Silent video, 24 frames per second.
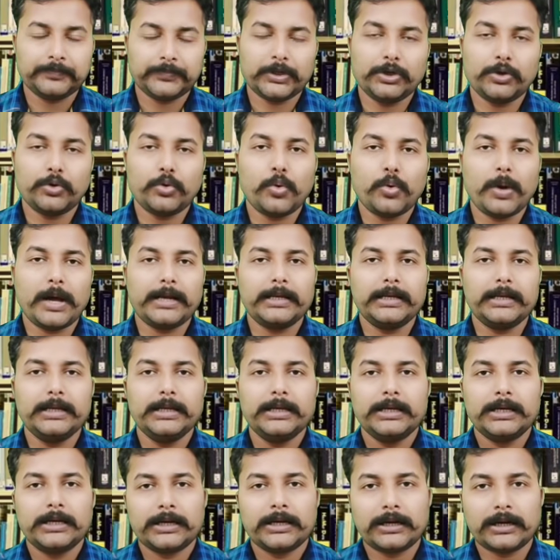इंक्वायरी
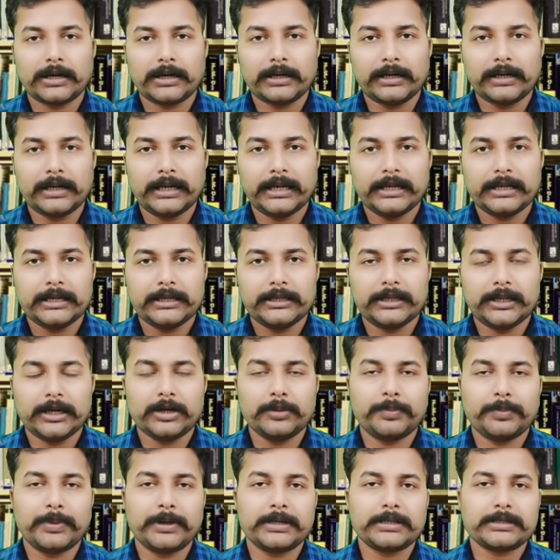करने
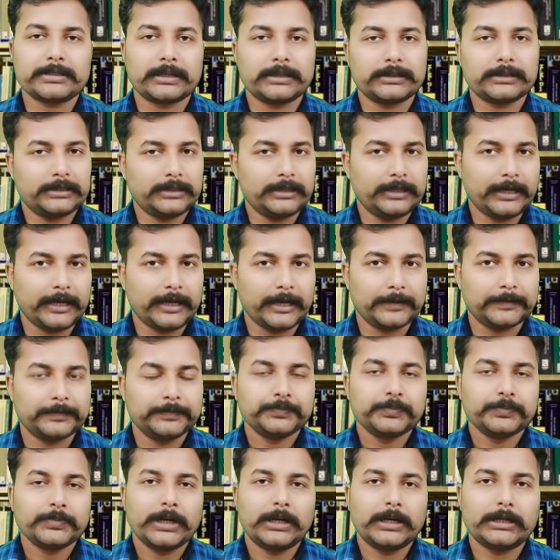लग पड़ सकती है
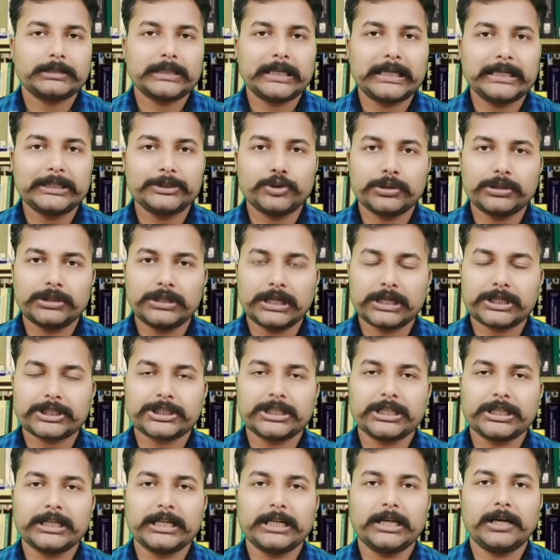अर्थात जो
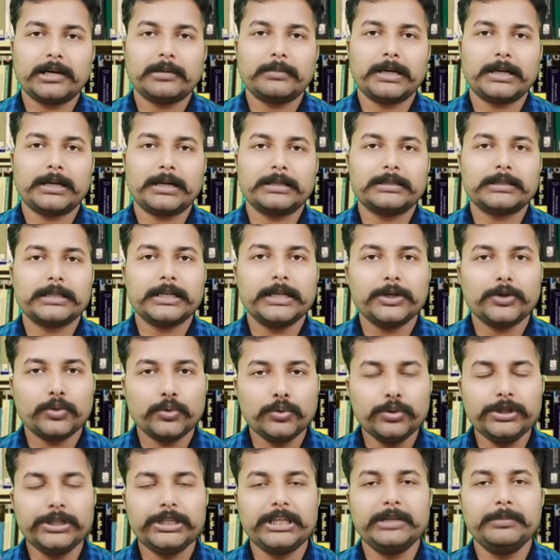दर्शक हैं आर भारत के
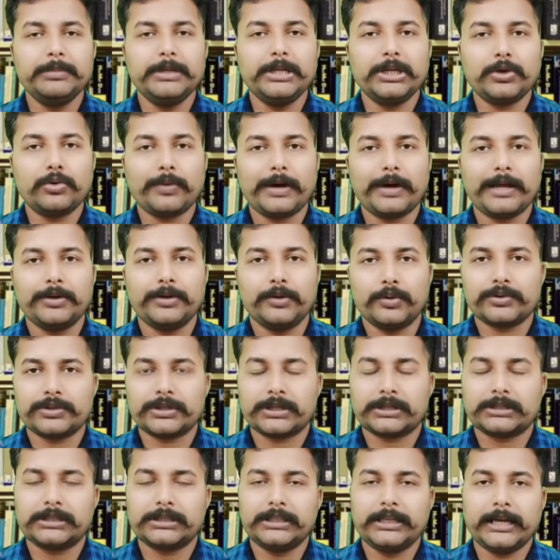उनकी भी इंक्वायरी हो
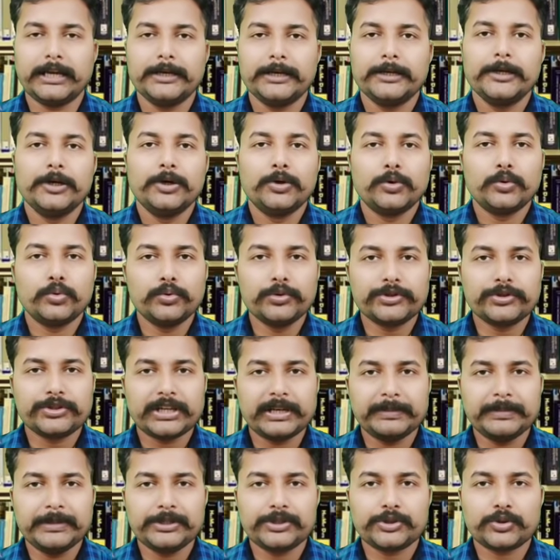सकती है
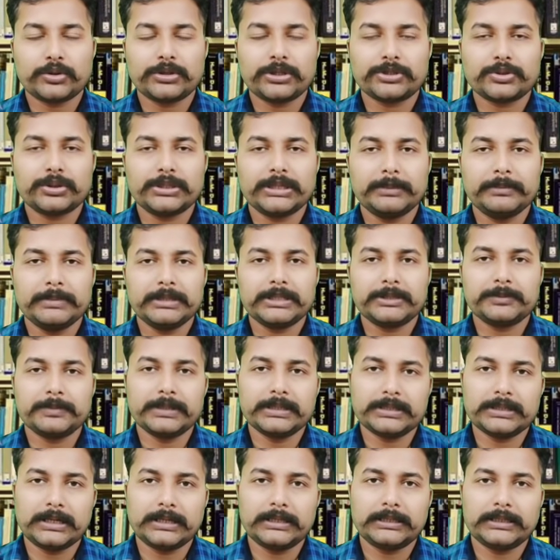उनसे भी चौदह चौदह बीस
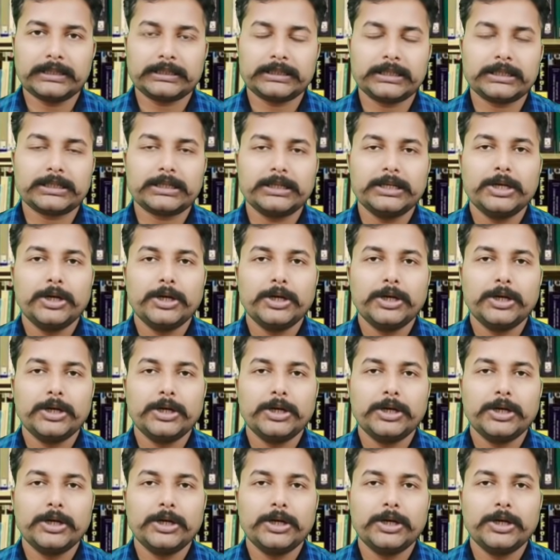बीस घंटे तक